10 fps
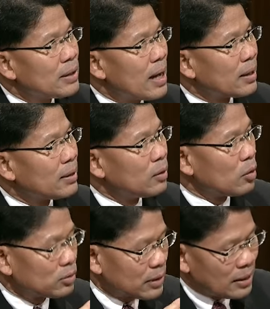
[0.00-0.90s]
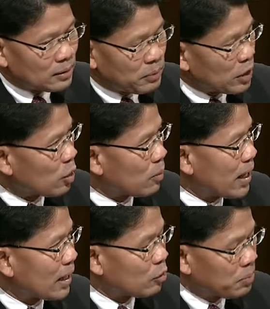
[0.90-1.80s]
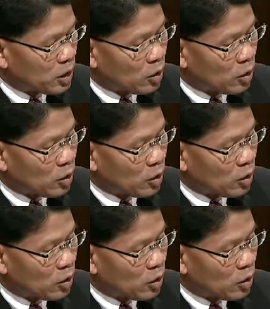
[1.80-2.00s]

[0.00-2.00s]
ทางท่านพินโยว่าคุณพิน